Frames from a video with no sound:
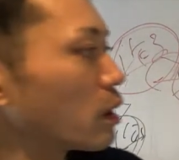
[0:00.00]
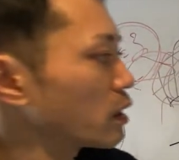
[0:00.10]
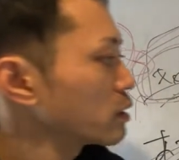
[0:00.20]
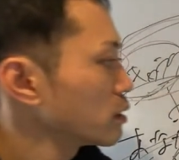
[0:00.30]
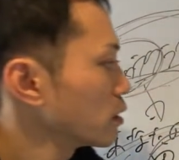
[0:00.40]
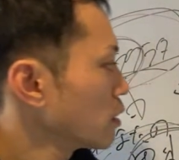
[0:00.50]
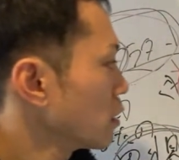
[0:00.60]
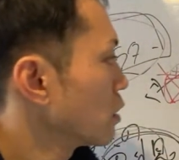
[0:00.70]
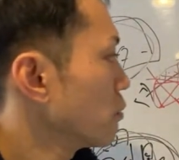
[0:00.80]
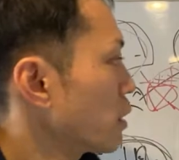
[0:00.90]
うはい
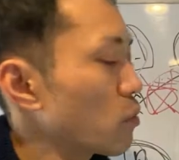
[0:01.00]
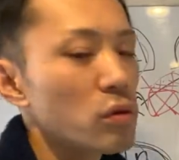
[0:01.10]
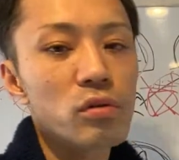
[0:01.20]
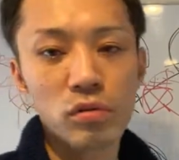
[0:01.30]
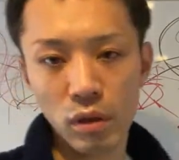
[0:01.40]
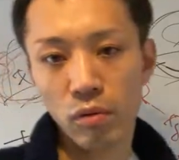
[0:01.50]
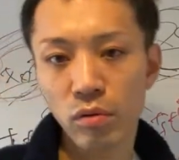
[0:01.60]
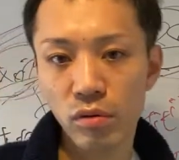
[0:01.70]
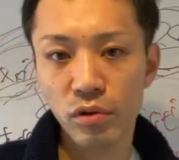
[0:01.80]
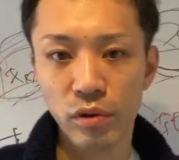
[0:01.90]
まあこういうことねほと
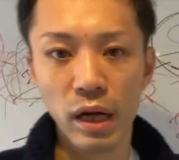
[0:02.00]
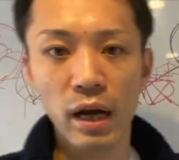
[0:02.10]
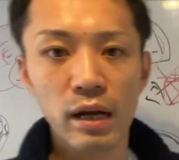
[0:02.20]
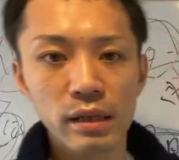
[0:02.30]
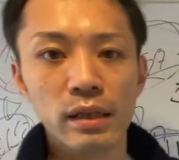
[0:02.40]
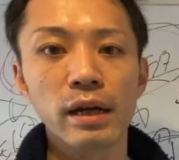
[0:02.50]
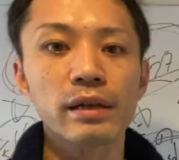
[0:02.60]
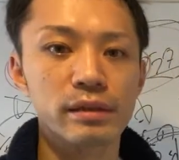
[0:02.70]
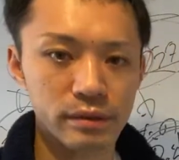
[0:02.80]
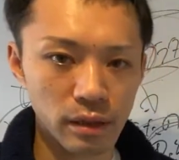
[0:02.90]
んどの人考えてない
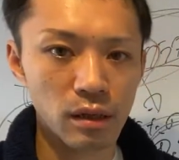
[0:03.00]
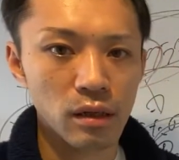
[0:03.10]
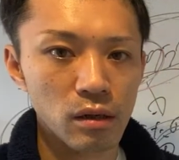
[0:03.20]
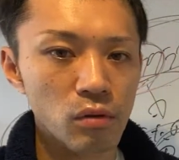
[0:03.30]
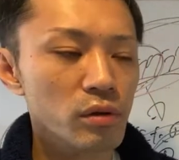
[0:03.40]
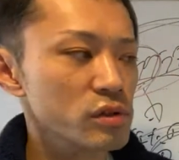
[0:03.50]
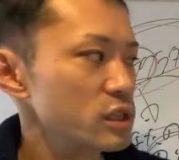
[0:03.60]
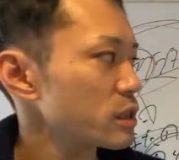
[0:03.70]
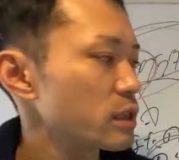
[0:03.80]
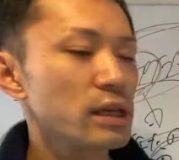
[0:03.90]
ですからこれを
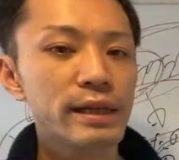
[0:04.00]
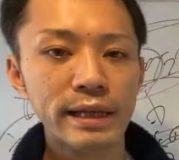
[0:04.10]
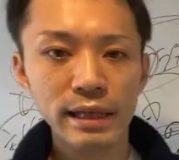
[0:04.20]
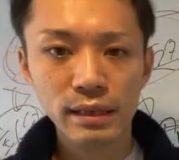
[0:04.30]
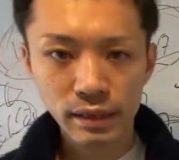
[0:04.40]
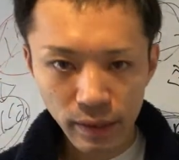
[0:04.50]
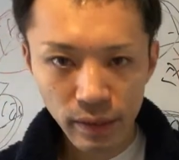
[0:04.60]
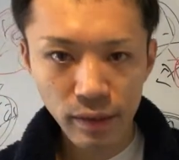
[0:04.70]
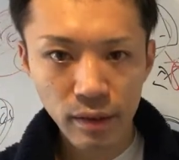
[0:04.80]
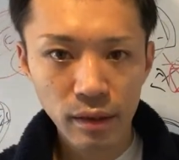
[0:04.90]
しっかりやっ
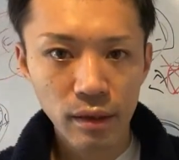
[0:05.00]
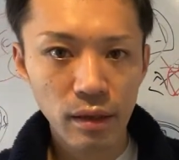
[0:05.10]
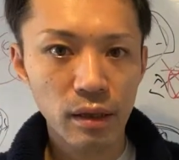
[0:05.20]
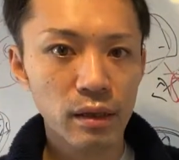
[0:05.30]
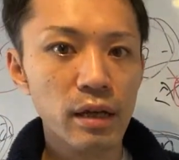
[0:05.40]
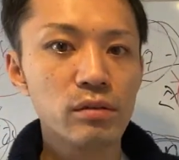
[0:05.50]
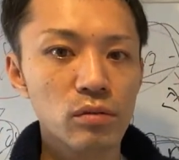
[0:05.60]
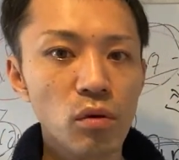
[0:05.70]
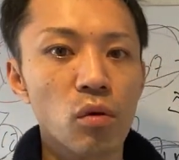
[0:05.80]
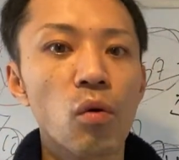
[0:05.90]
てえやる
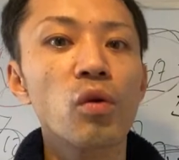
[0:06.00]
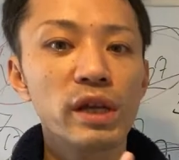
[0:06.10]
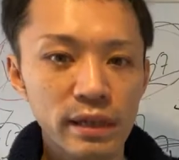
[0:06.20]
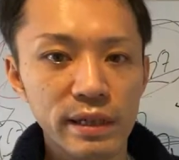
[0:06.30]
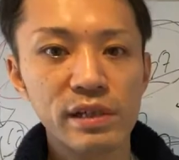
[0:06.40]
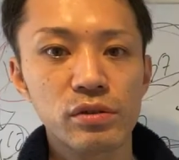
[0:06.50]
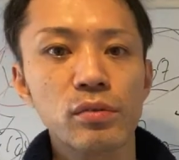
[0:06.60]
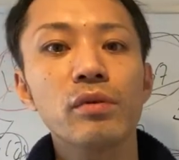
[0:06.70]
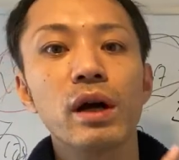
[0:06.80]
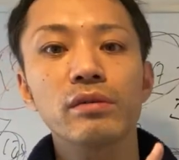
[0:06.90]
と濃いリスト
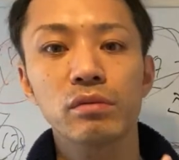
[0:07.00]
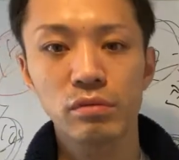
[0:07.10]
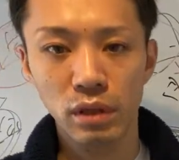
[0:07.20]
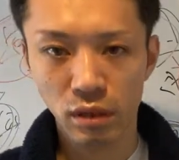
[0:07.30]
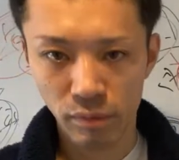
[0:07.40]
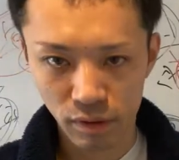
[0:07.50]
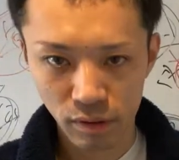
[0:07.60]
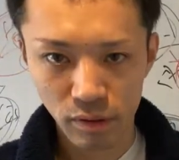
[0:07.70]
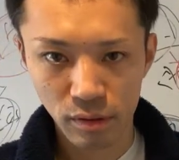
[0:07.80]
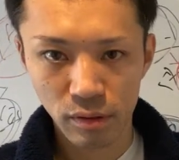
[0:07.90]
を獲得できます
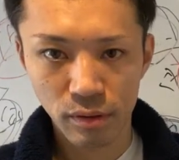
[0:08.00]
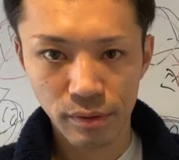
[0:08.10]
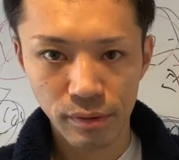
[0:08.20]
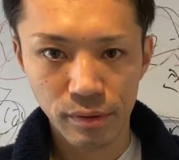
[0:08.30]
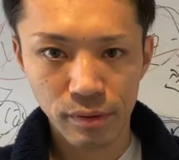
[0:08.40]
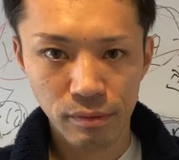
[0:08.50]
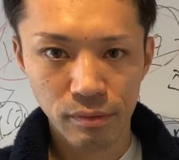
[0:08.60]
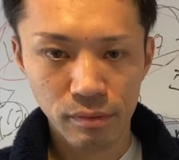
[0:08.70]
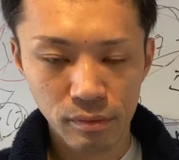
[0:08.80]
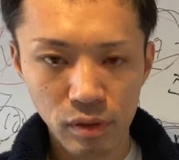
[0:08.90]

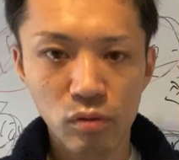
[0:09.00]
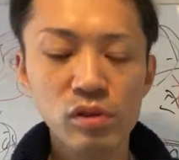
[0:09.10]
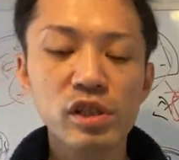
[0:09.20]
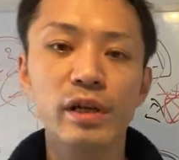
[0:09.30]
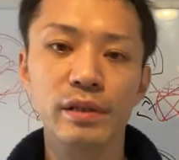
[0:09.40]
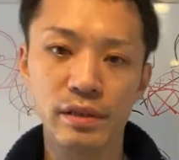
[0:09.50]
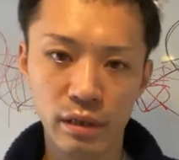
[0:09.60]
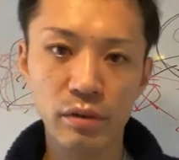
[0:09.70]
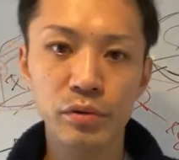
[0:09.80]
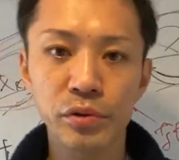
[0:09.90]
でどっちがいいです
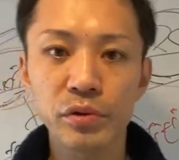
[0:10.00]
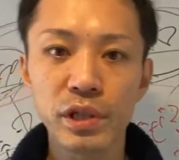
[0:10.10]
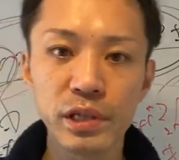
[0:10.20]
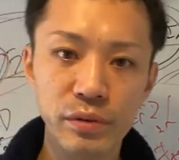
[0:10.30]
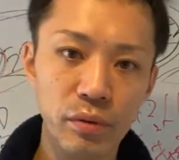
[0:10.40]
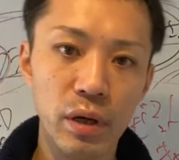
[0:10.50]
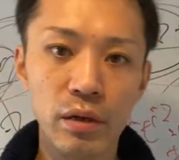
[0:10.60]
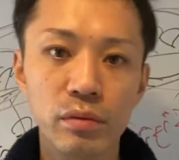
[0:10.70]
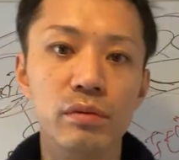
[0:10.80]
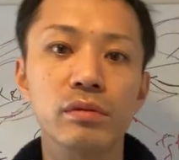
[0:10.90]
か薄いリストを
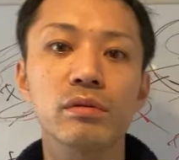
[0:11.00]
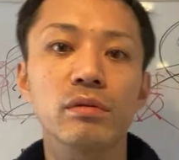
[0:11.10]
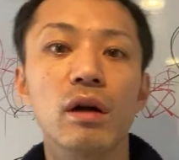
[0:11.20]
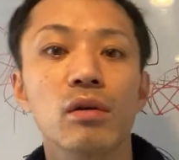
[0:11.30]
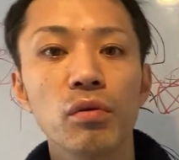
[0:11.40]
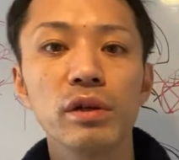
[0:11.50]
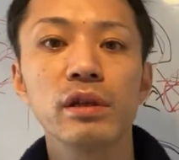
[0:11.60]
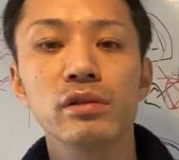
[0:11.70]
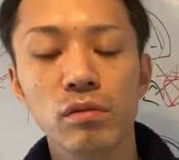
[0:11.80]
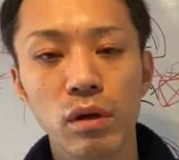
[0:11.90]
獲得するのか濃い
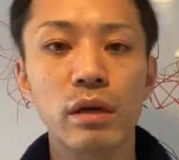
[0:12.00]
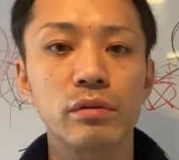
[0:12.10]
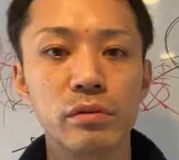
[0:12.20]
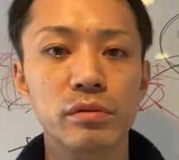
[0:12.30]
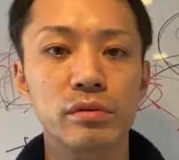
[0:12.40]
リストを獲得